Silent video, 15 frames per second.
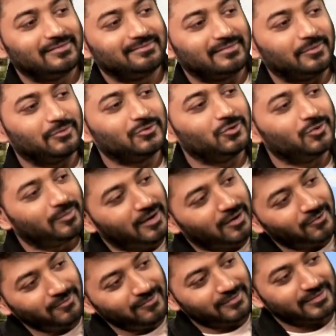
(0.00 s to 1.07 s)
বাবু
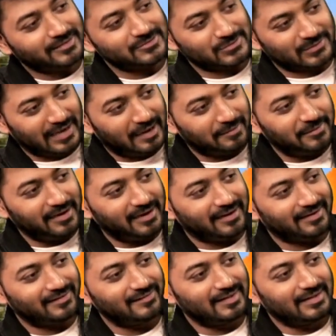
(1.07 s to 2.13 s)
ঘুমাও কিছু খাবা
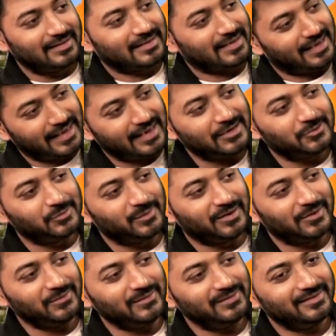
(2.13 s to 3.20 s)
খেয়ে
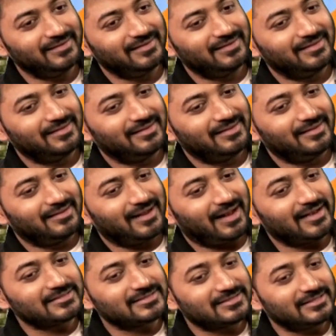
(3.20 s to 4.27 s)
ঘুমাও
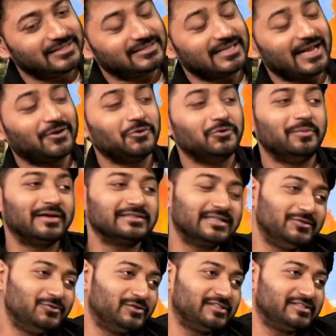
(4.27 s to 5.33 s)
আসছিস এখনো
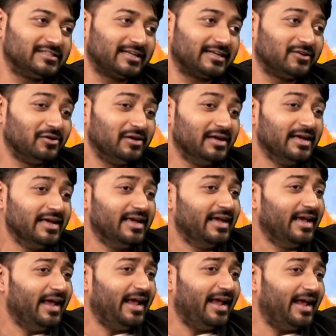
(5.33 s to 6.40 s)
বাসায় ঢুকিস না কেন
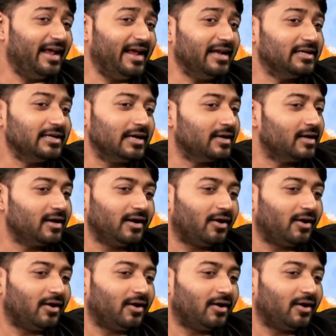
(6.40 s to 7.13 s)
এটা না